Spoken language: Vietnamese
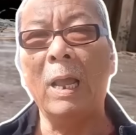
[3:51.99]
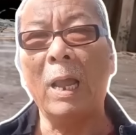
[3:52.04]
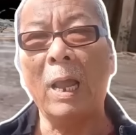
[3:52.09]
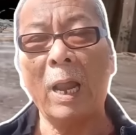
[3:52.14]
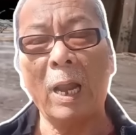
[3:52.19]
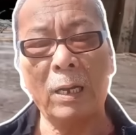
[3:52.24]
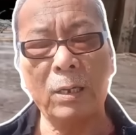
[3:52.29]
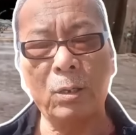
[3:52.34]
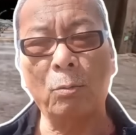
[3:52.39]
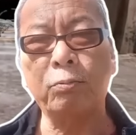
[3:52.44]

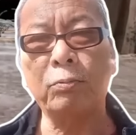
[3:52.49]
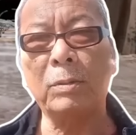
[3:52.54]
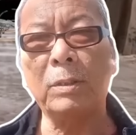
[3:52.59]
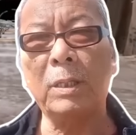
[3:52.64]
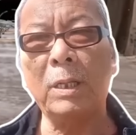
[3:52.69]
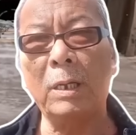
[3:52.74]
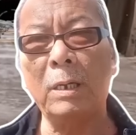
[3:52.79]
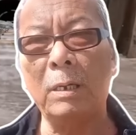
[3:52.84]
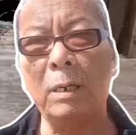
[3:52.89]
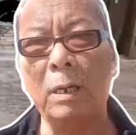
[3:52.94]
hàng chục
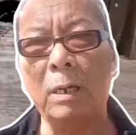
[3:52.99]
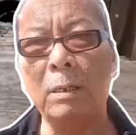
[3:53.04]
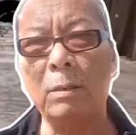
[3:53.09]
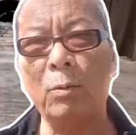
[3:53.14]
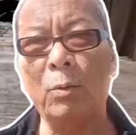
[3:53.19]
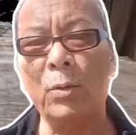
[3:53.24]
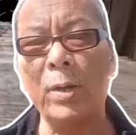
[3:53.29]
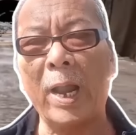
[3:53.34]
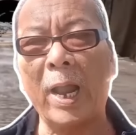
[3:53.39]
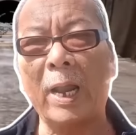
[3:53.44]
tên lửa
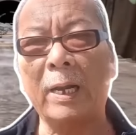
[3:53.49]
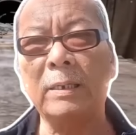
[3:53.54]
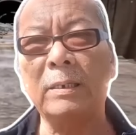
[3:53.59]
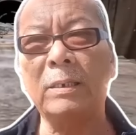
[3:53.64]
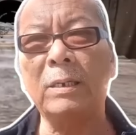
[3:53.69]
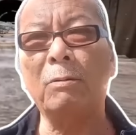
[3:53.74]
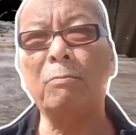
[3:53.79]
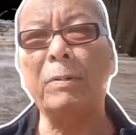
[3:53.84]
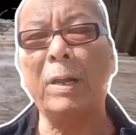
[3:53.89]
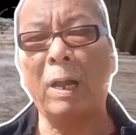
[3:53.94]
của Nga
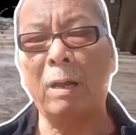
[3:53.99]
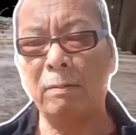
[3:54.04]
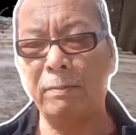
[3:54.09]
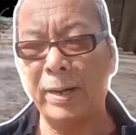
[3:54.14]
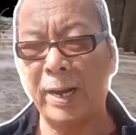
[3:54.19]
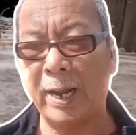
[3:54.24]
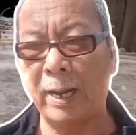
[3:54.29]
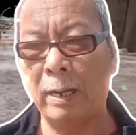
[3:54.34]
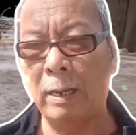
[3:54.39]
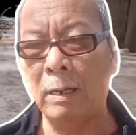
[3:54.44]
trong ngày
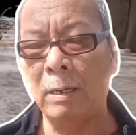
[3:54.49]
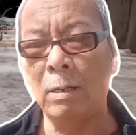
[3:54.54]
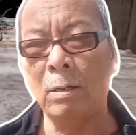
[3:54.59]
hôm nay.